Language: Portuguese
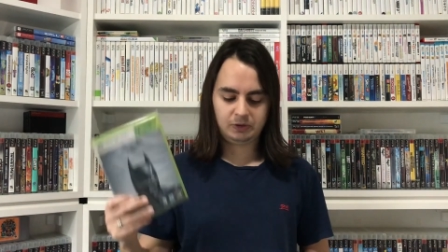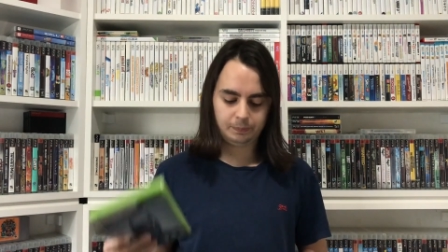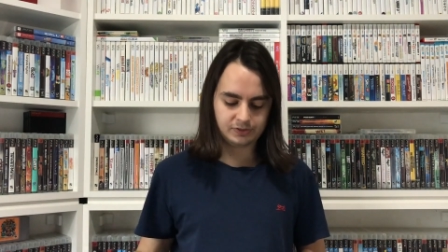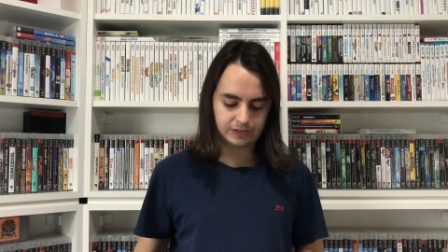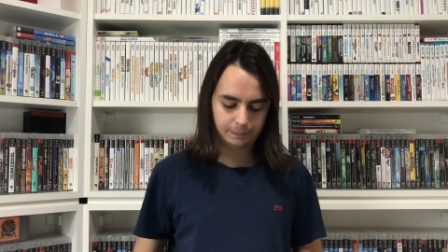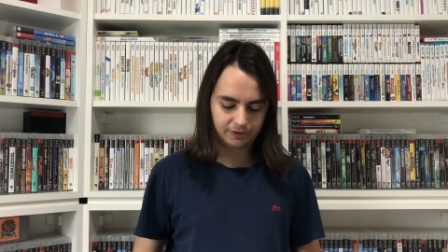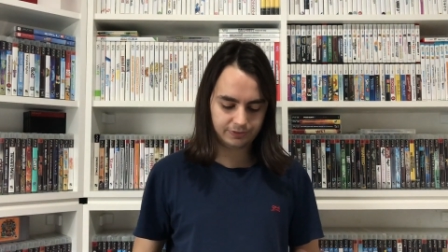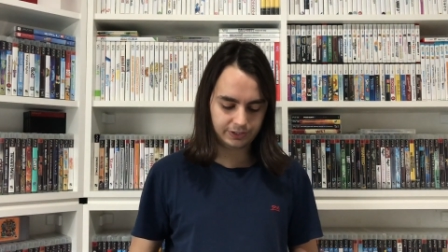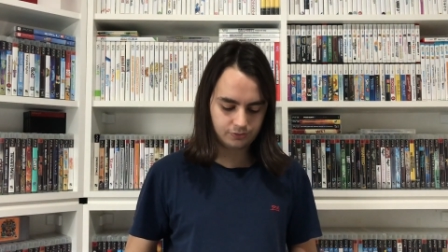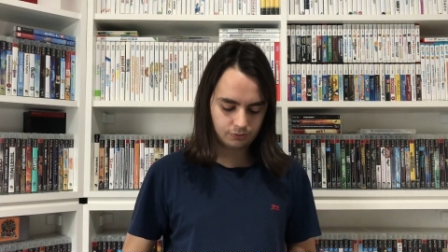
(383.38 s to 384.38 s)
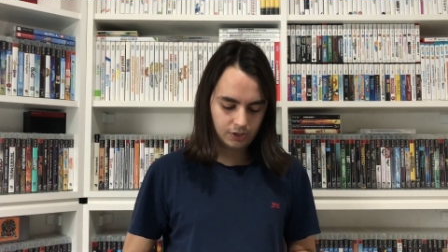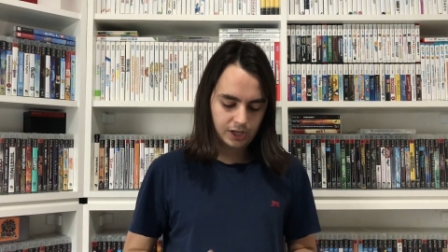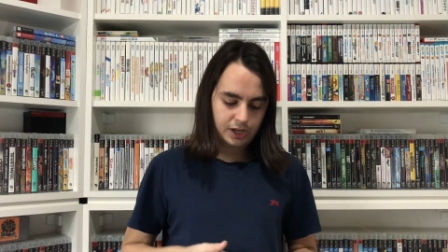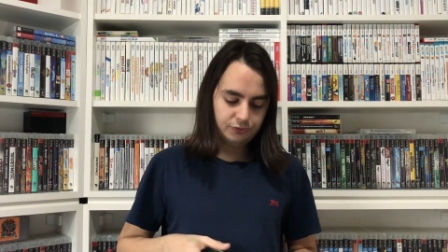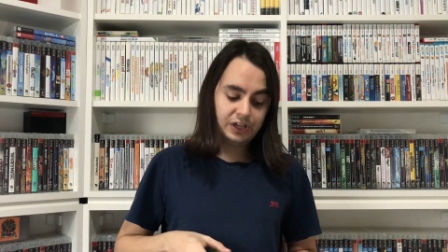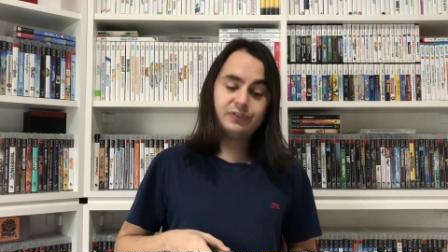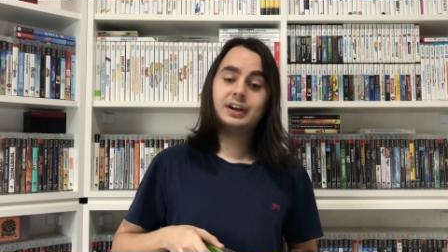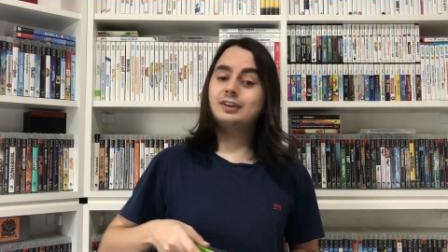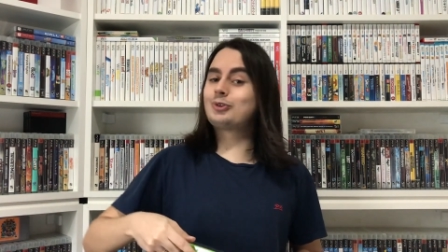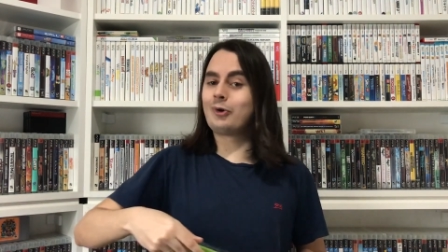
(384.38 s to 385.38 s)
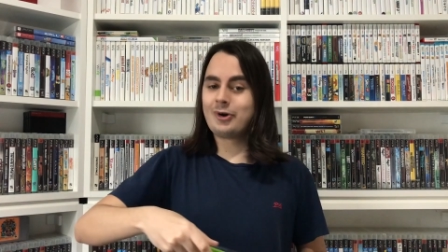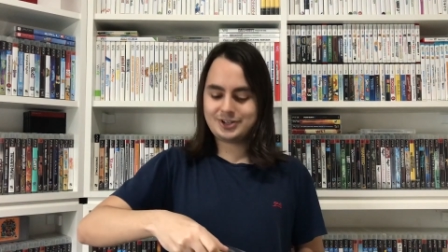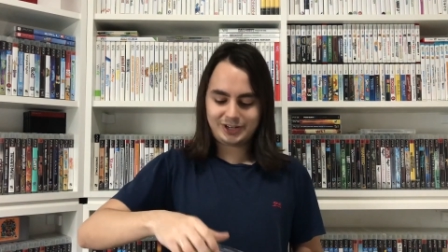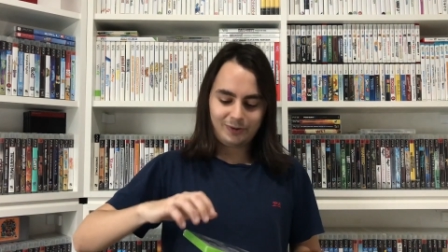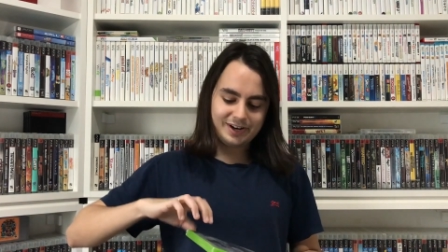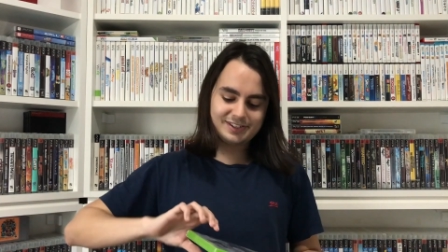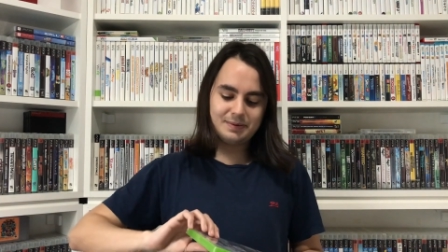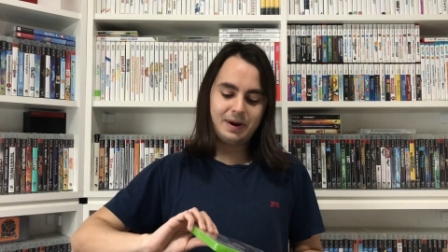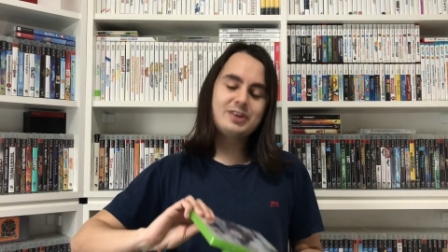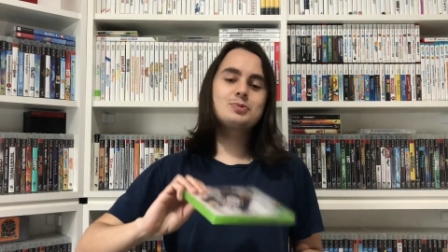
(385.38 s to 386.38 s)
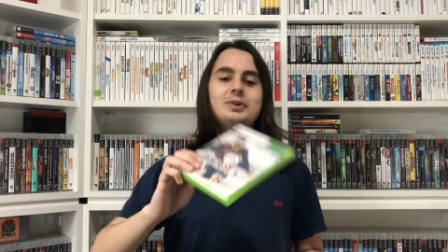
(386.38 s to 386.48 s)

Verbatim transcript: pelo peso, dá pra ver isso. FIFA 14, agora sim, mais